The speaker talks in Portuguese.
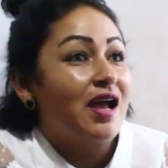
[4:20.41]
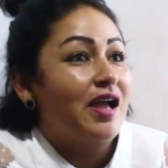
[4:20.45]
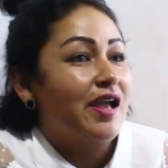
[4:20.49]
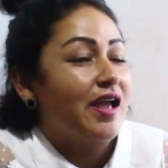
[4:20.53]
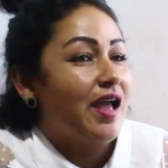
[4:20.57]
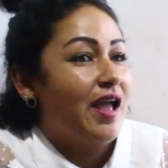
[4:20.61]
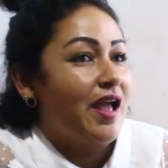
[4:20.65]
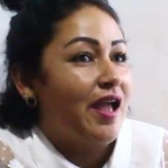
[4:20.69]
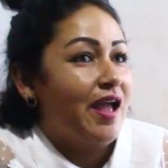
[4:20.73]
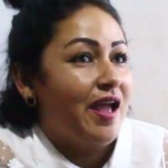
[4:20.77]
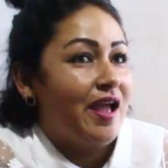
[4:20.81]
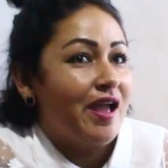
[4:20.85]

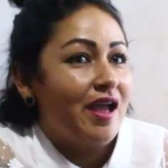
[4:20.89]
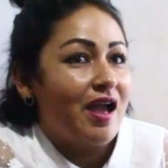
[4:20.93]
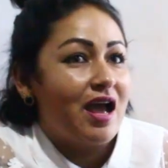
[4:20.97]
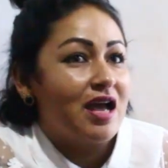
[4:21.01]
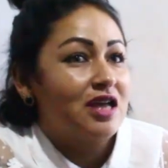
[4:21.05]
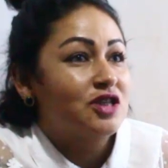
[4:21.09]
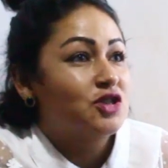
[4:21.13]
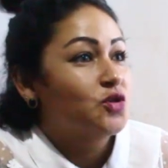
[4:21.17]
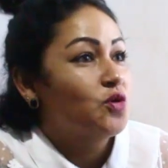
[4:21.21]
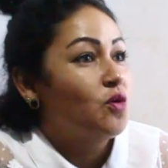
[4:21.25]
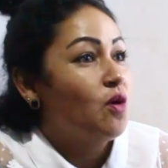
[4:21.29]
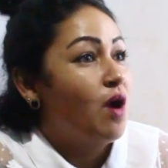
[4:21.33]
É,
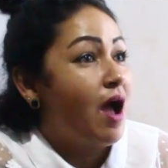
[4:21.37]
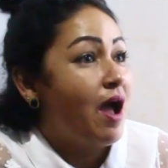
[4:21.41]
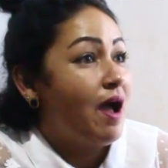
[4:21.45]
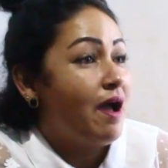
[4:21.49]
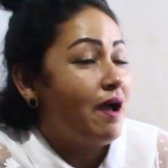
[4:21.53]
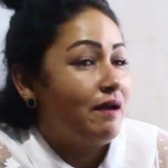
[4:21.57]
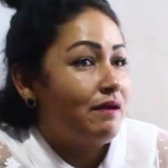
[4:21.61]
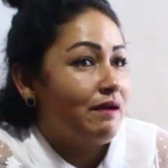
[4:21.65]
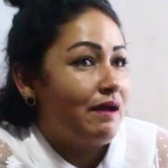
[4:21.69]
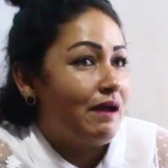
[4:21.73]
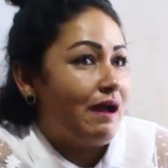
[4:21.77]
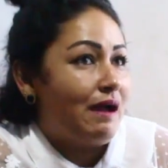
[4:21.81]
as,
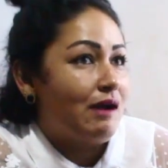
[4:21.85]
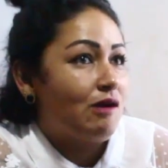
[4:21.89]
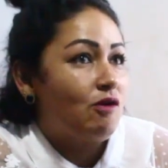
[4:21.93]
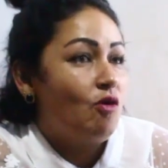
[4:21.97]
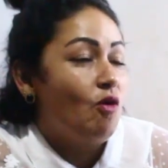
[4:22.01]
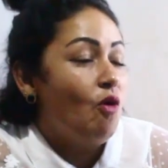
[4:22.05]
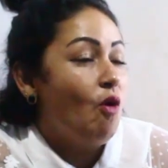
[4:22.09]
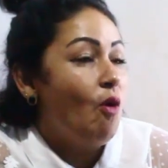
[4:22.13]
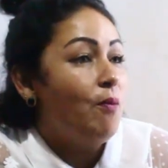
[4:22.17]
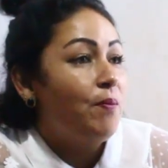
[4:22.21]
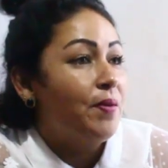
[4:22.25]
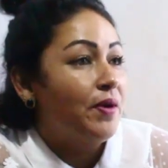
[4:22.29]
a, a,
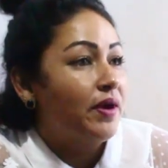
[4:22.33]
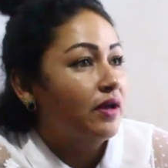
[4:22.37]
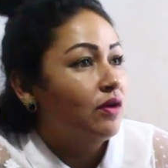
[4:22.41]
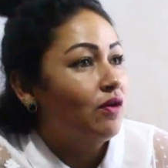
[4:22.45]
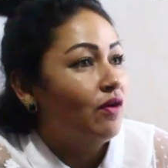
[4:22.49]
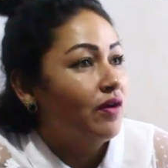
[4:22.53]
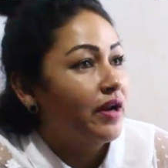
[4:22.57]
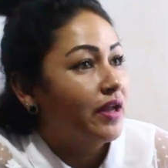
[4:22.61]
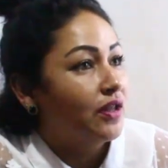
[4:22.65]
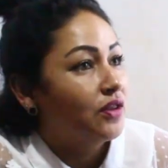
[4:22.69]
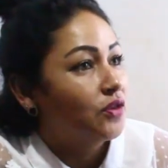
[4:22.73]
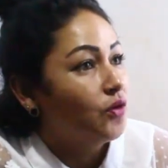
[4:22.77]
culpa
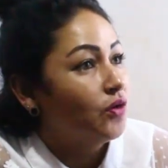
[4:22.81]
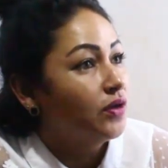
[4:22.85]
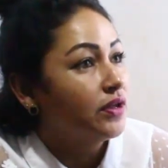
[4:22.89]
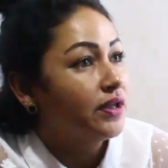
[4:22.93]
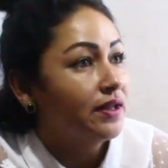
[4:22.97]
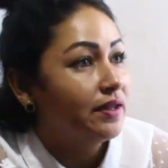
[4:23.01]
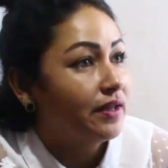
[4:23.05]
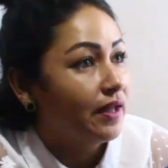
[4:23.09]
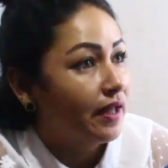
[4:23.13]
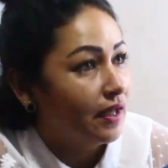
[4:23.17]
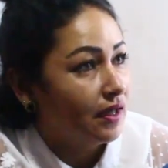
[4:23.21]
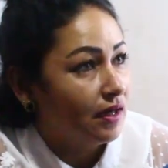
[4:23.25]
agora é
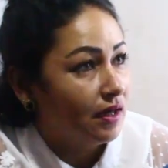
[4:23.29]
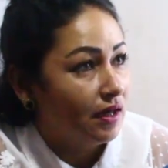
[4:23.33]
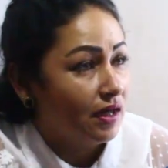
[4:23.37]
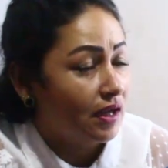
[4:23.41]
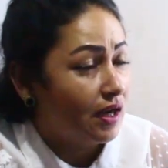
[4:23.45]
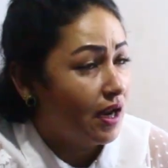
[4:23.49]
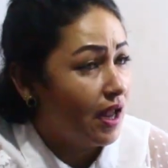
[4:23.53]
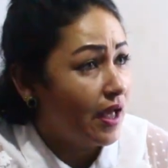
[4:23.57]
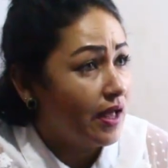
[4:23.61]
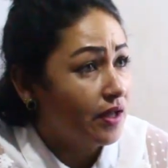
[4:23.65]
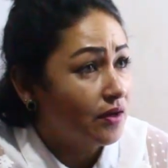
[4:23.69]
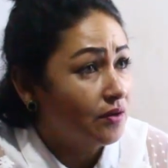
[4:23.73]
toda dela,
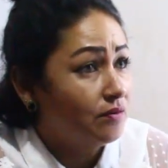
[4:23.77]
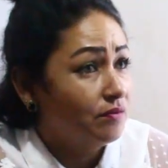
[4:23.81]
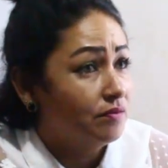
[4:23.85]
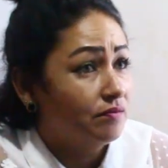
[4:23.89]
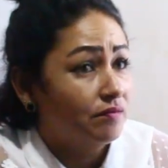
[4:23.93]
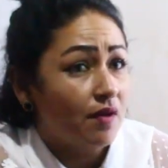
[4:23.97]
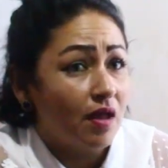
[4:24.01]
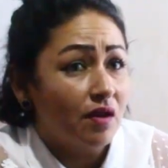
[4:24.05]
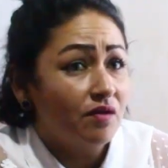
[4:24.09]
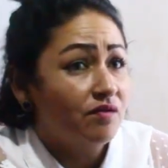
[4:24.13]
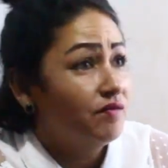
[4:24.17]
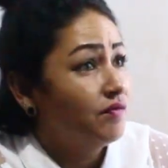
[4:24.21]
claro.
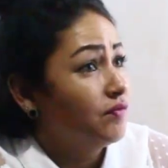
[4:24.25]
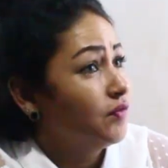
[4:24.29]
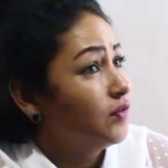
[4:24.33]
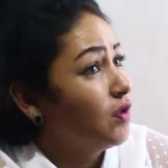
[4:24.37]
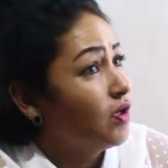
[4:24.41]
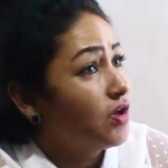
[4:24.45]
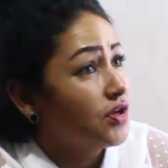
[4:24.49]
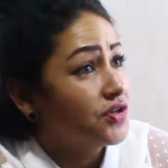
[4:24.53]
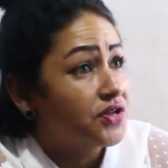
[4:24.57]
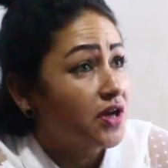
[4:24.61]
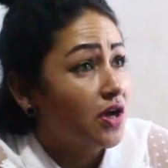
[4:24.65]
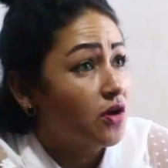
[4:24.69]
A,
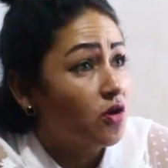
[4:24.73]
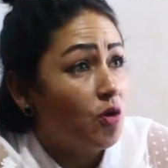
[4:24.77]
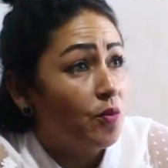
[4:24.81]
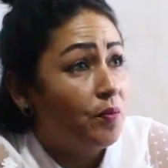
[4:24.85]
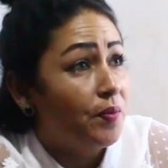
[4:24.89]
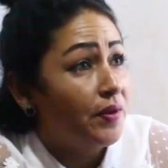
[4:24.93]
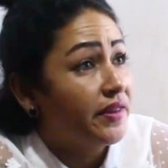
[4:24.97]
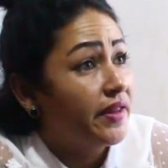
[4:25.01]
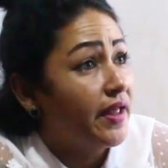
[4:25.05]
lógico que a culpa